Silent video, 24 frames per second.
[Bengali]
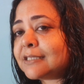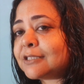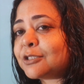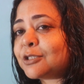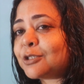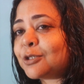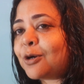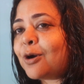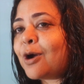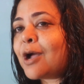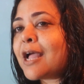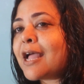দিচ্ছ
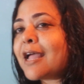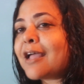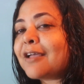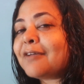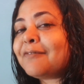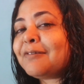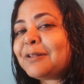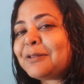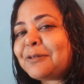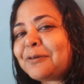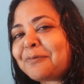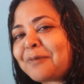করছো
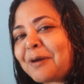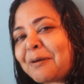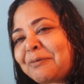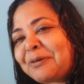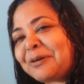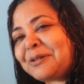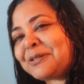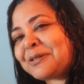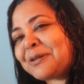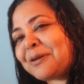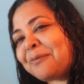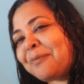ইভেন তোমরা
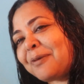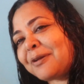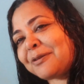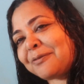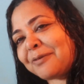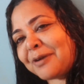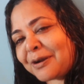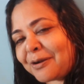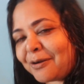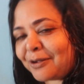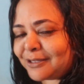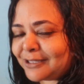বলছো লোপা
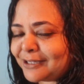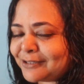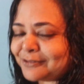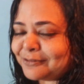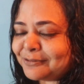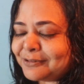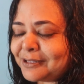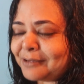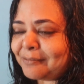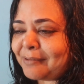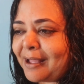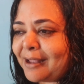তোমার কথা
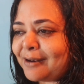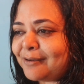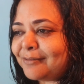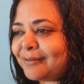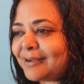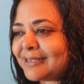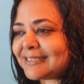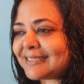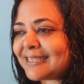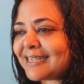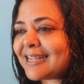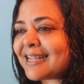শুনতে
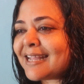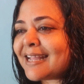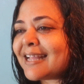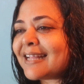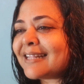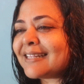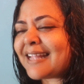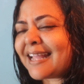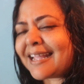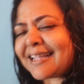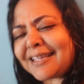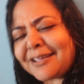ভালোবাসে
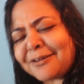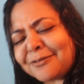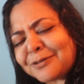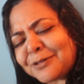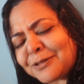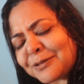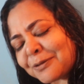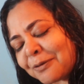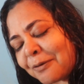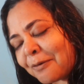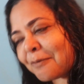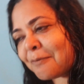থ্যাংক ইউ
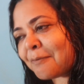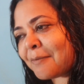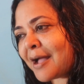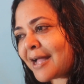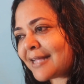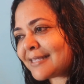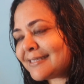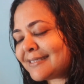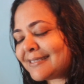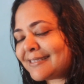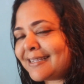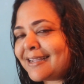সো
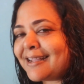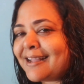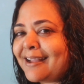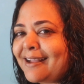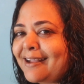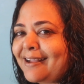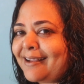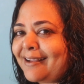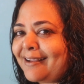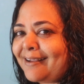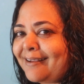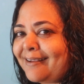মাচ
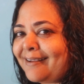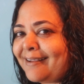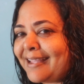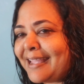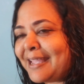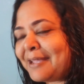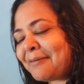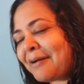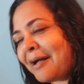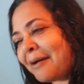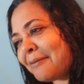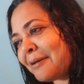
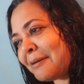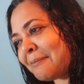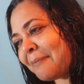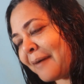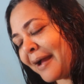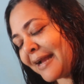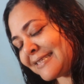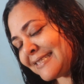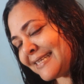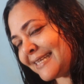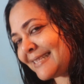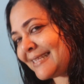এইভাবেই
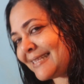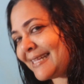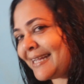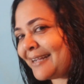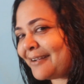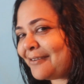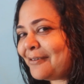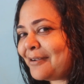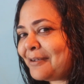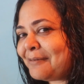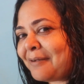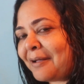পাশে
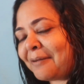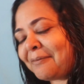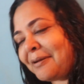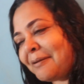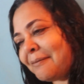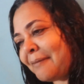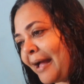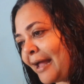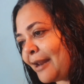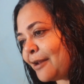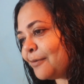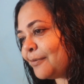থেকো এইভাবেই
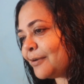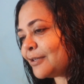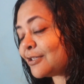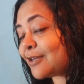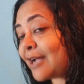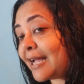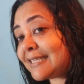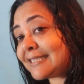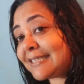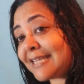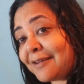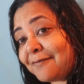ভালোবেসে
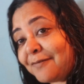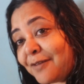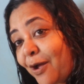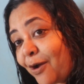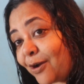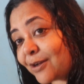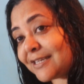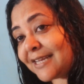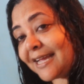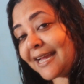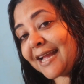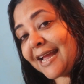আজকের
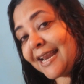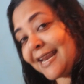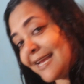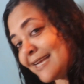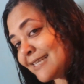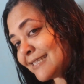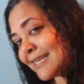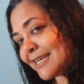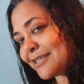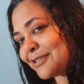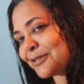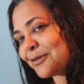ব্লগটা এখানেই
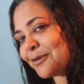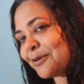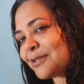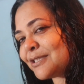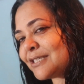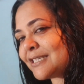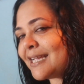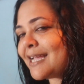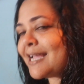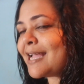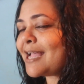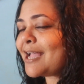শেষ
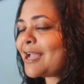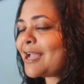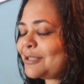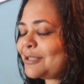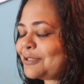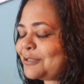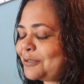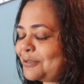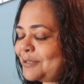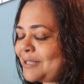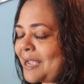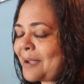করছি
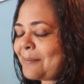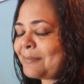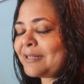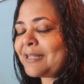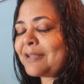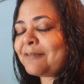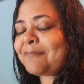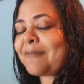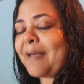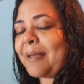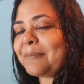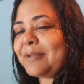যদি
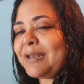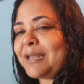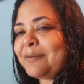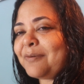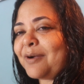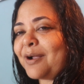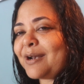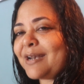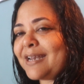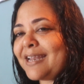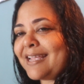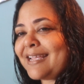আমাদের ফ্যামিলি
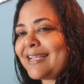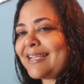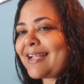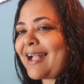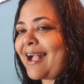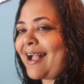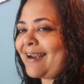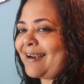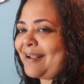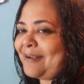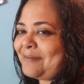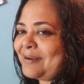বন্ডিং
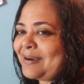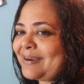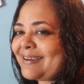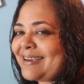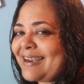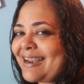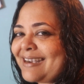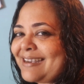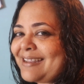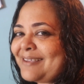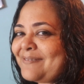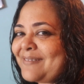আর আমার
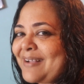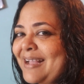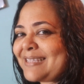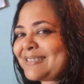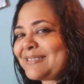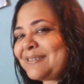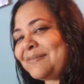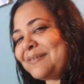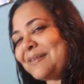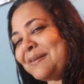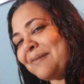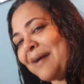ক্রিয়েটিভ কাজ
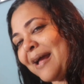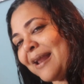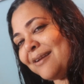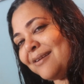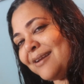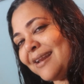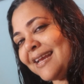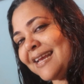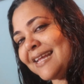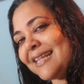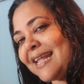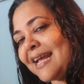তোমাদের ভালো
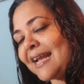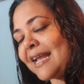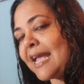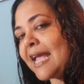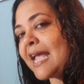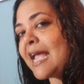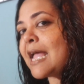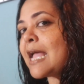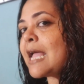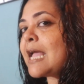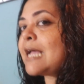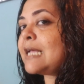লেগে থাকে
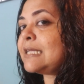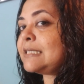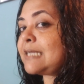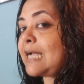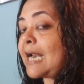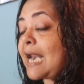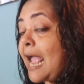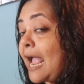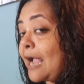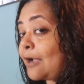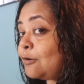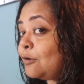
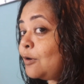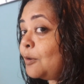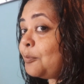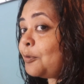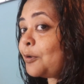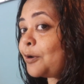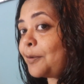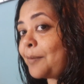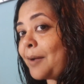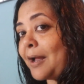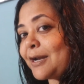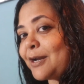যারা এখনও
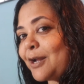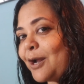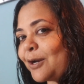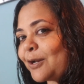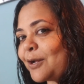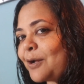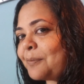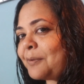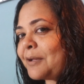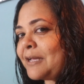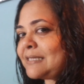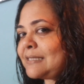পরিবার ডট
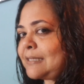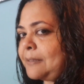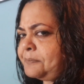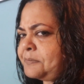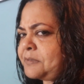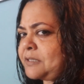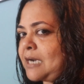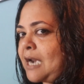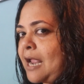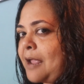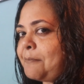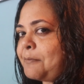কমকে
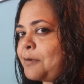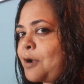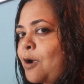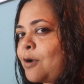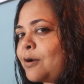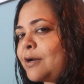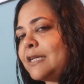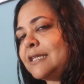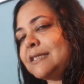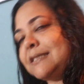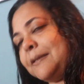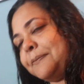সাবস্ক্রাইব
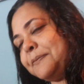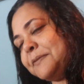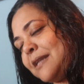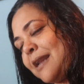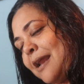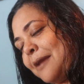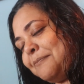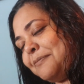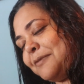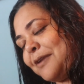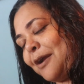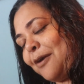করনি
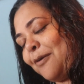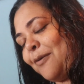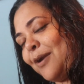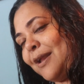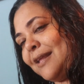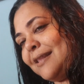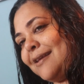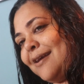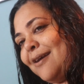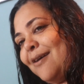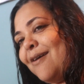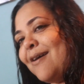সাবস্ক্রাইবটা
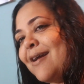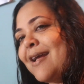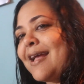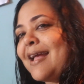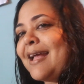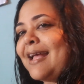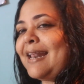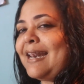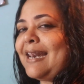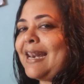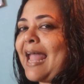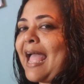করে দিও
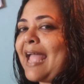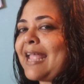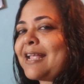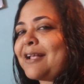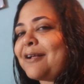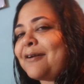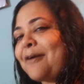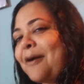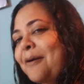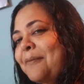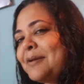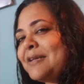লাইক
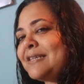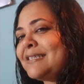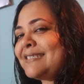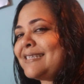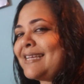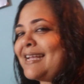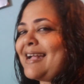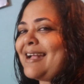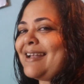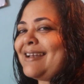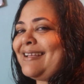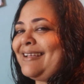কমেন্ট
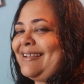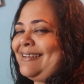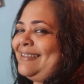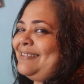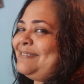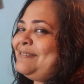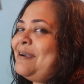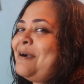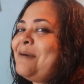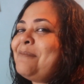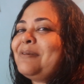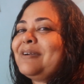শেয়ার
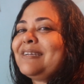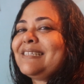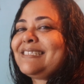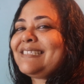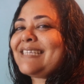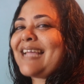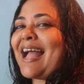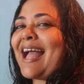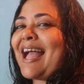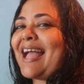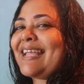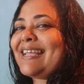এটা তো আমার
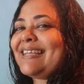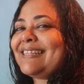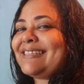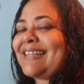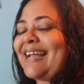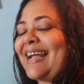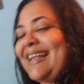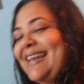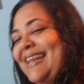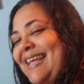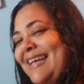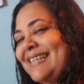চাই
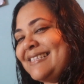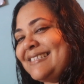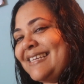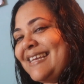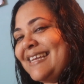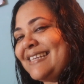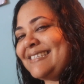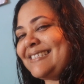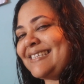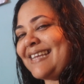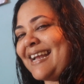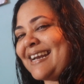তাহলে
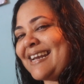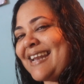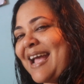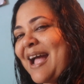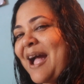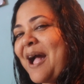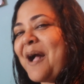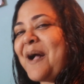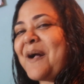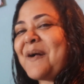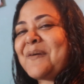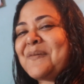আজকে
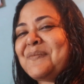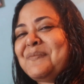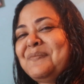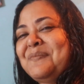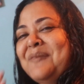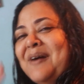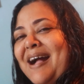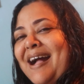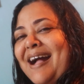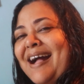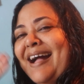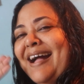টাটা
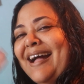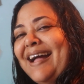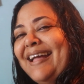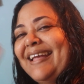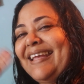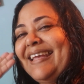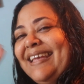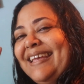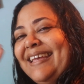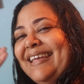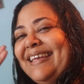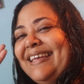
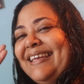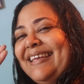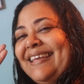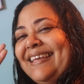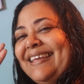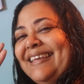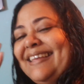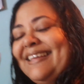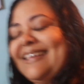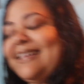বাই